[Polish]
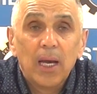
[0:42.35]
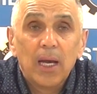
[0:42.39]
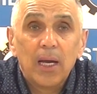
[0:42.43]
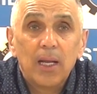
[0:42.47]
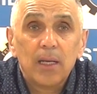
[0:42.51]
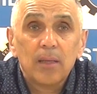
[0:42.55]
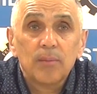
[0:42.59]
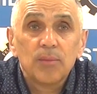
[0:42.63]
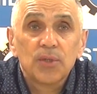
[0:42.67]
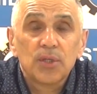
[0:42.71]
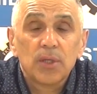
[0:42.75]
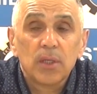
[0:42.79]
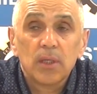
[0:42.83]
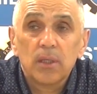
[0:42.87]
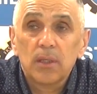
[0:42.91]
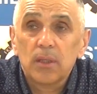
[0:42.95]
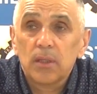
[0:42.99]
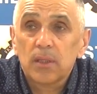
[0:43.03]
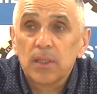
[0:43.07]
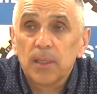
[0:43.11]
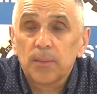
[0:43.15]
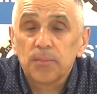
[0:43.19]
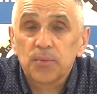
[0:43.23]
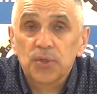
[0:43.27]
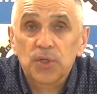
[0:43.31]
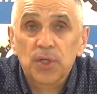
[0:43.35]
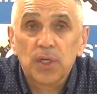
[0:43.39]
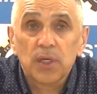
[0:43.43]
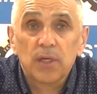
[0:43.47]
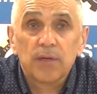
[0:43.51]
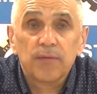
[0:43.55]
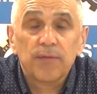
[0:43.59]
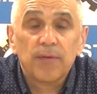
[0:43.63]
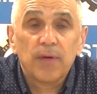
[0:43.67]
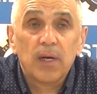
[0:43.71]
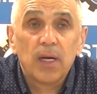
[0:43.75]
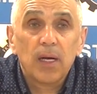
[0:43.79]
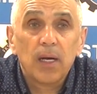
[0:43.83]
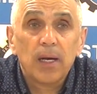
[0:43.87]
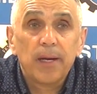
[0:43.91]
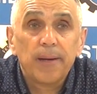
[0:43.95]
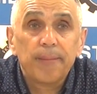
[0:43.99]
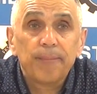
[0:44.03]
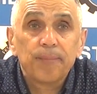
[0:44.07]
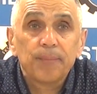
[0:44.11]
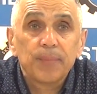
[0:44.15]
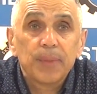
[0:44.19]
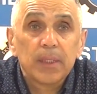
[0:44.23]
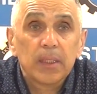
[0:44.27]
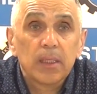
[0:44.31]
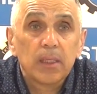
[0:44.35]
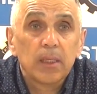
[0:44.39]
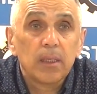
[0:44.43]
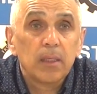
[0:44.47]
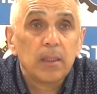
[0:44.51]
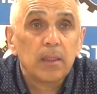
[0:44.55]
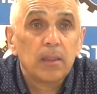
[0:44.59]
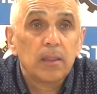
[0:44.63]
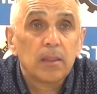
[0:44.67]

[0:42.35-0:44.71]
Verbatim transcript: Ale myślę i ta przerwa mm,